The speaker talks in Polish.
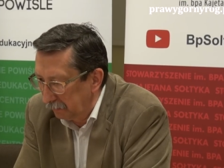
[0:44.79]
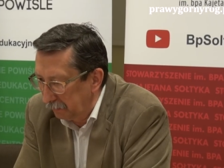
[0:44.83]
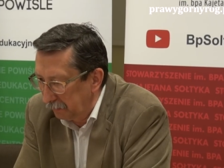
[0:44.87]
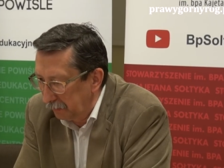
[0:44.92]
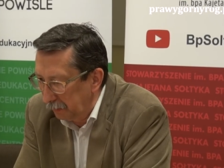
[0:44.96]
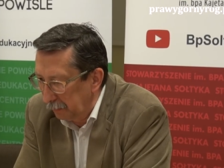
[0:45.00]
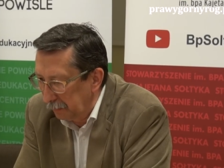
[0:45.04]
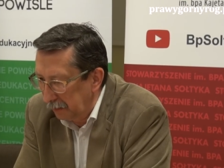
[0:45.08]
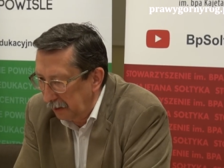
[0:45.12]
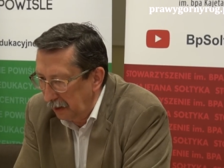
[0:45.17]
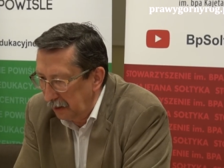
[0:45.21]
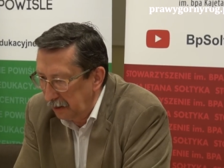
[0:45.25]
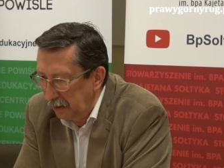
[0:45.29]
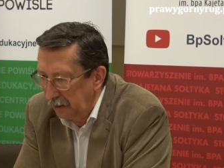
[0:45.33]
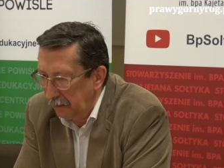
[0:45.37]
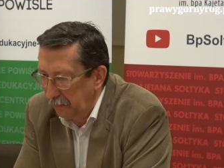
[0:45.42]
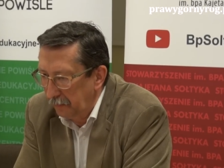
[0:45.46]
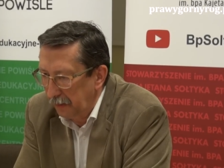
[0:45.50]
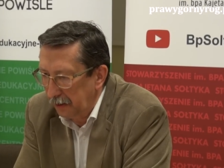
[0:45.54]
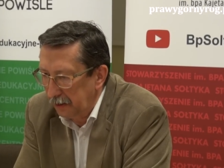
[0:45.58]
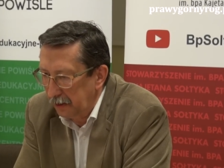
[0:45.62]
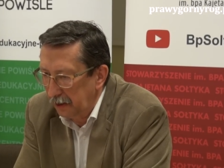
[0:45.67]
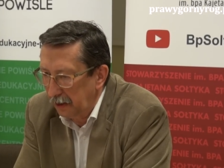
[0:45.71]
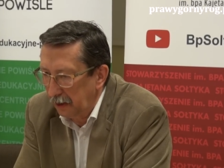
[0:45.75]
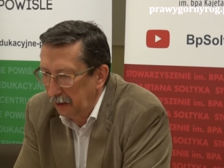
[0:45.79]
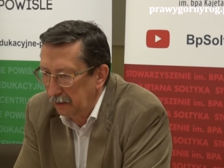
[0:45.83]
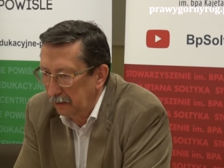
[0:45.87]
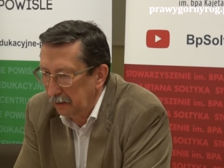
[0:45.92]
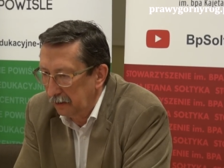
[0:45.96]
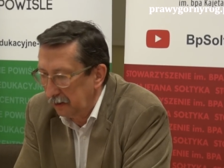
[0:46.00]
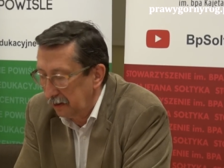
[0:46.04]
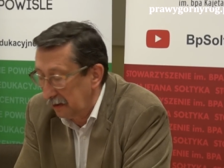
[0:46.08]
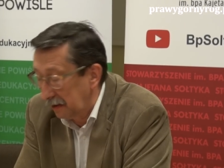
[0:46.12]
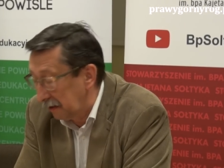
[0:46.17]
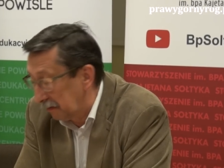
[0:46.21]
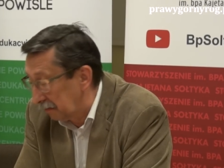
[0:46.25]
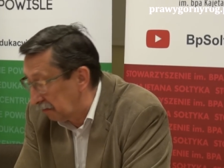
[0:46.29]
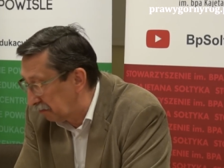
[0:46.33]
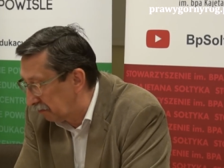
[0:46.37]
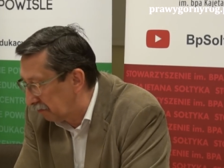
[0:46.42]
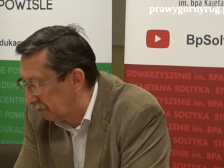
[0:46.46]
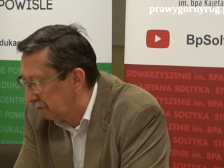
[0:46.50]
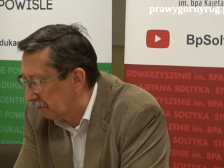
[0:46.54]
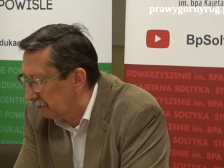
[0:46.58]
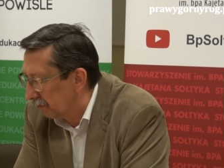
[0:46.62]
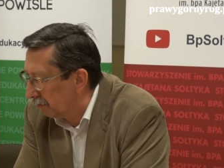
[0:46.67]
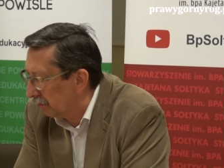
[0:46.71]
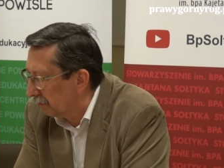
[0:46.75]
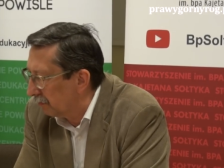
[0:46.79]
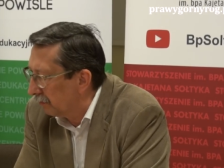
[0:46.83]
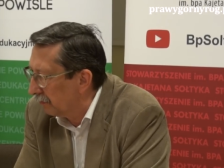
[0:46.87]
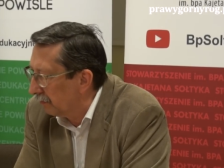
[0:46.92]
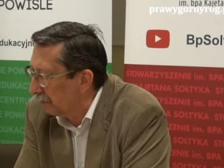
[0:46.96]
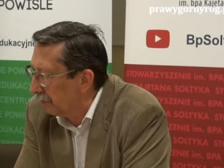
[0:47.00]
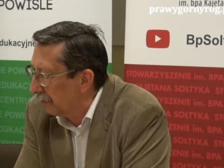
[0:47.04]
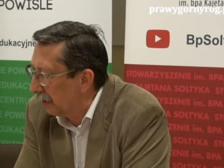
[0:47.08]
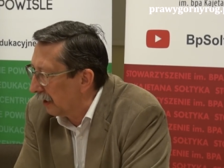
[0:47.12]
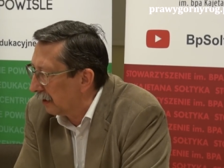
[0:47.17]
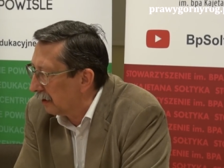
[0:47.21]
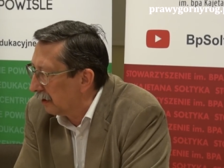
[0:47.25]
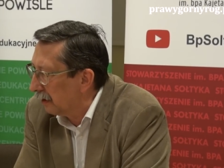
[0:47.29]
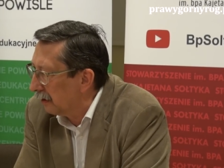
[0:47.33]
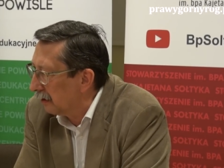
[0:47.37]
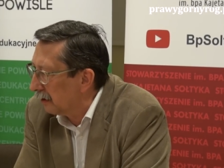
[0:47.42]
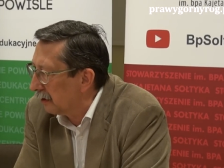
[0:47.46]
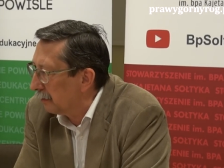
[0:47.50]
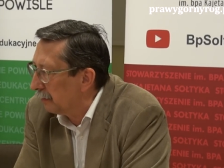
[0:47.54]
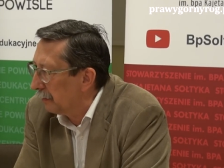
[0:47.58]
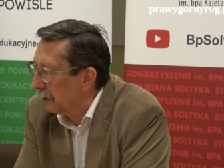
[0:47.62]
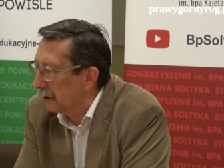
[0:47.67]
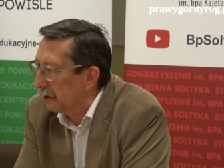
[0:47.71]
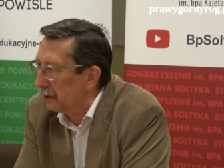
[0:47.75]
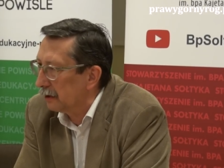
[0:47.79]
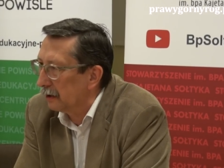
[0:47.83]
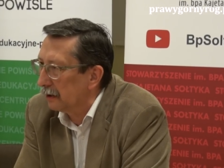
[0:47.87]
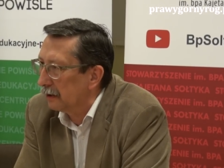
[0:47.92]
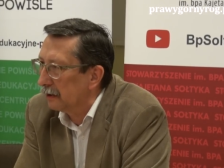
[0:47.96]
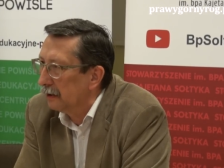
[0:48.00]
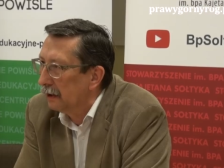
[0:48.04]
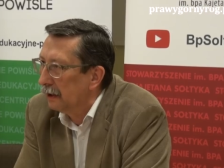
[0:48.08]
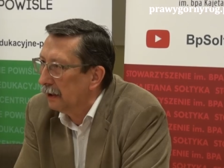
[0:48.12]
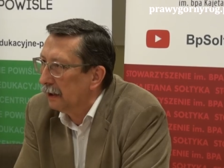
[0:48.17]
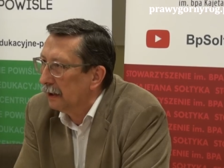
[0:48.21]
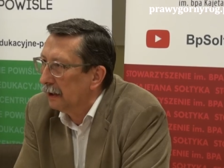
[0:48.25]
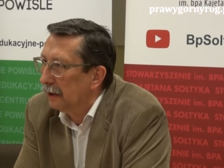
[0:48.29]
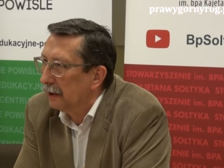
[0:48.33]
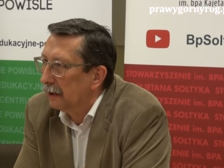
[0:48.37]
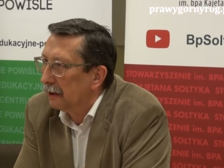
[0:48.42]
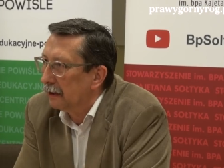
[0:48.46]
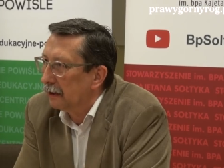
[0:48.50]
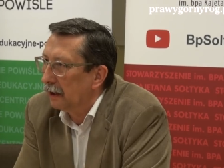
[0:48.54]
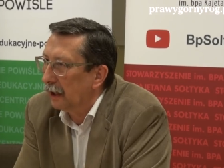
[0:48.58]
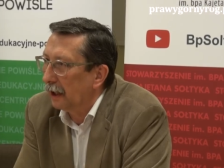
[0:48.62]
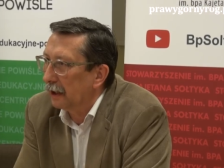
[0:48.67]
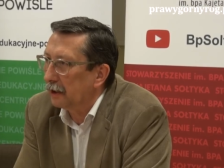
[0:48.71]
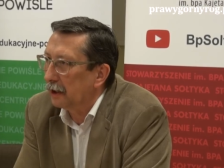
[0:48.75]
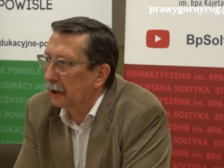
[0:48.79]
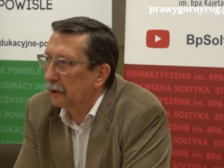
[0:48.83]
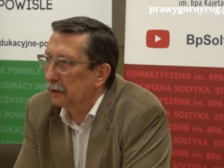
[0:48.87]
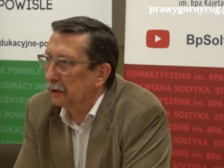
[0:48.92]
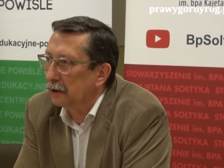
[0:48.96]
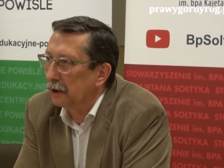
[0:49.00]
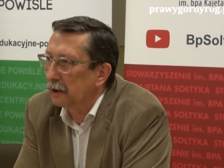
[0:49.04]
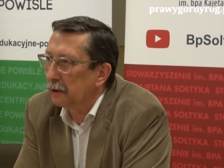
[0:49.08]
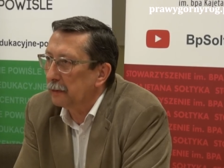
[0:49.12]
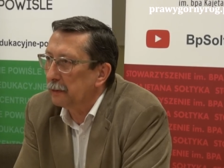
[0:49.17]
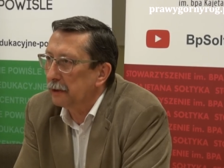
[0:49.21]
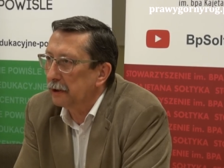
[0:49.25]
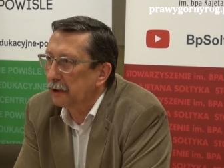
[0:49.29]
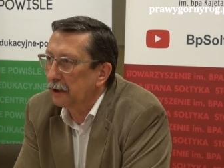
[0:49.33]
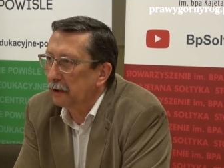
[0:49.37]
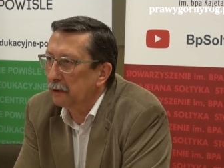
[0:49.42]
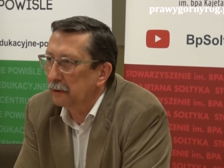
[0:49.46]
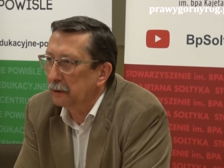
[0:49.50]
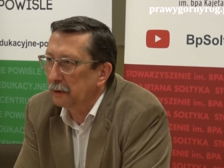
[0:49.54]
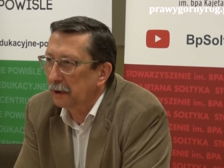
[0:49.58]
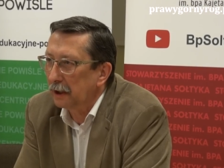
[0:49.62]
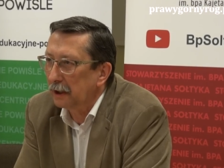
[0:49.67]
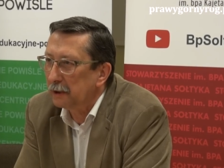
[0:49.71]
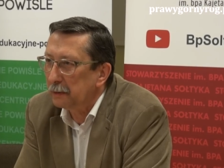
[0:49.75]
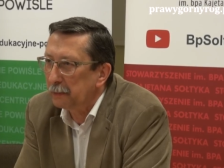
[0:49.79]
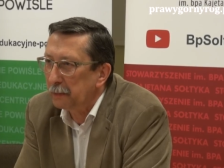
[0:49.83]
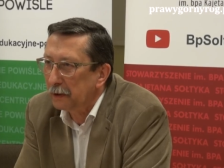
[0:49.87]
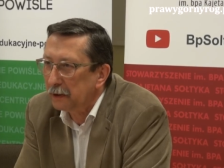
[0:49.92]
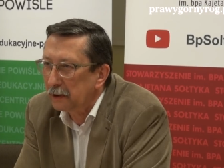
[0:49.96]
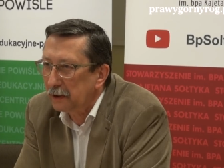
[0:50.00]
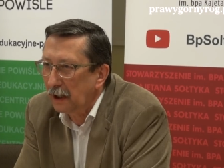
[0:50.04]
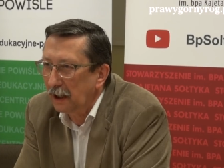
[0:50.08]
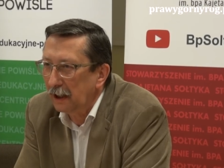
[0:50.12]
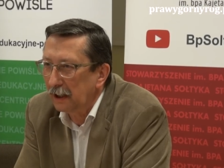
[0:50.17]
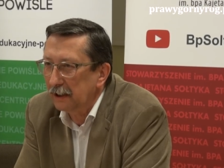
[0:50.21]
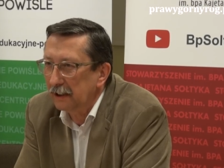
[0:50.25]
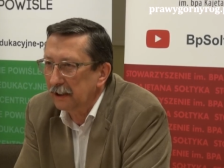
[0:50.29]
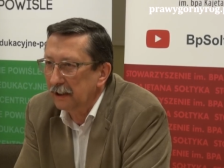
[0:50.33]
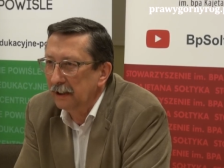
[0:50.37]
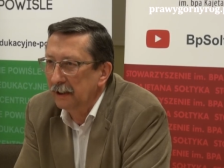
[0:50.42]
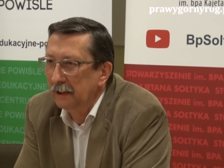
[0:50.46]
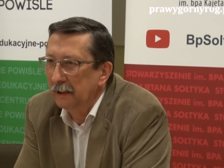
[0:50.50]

w tym sensie ważnego, że w jakiejś mierze dlatego, żeśmy się tutaj spotkali.